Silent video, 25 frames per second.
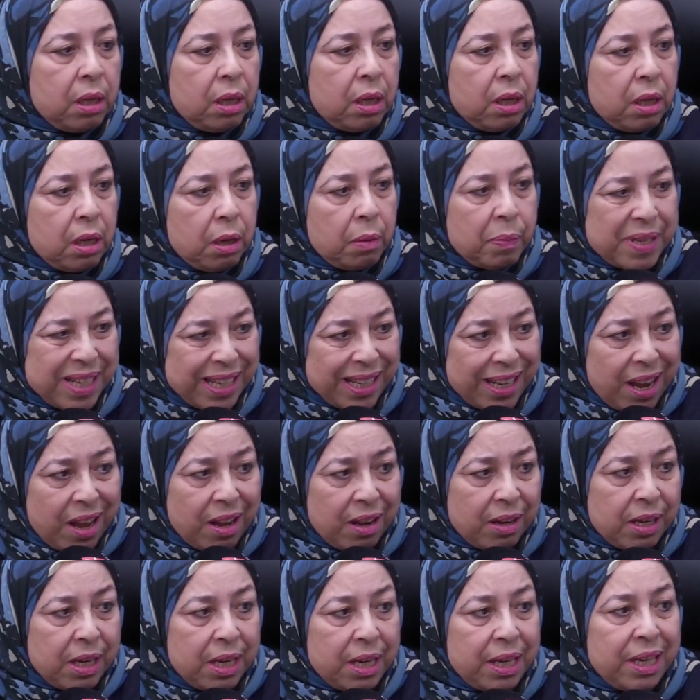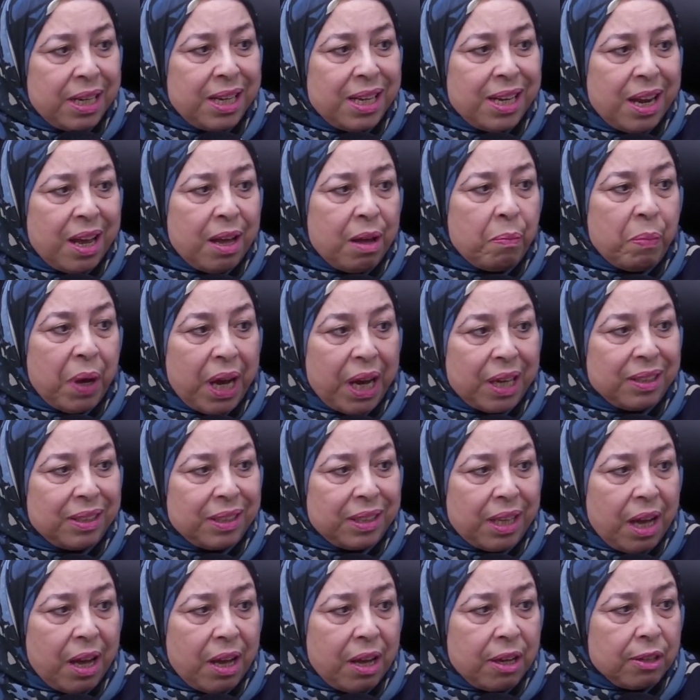البصله اللي قلنا
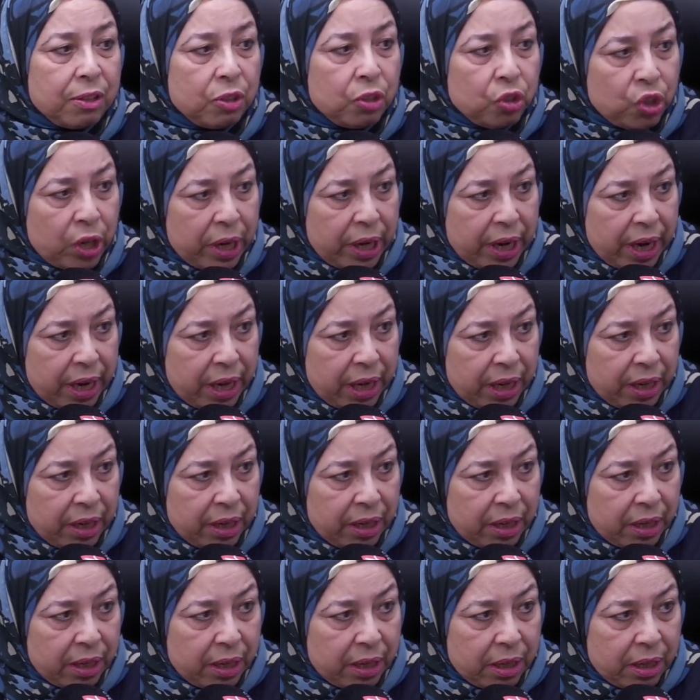مقطعه شرائح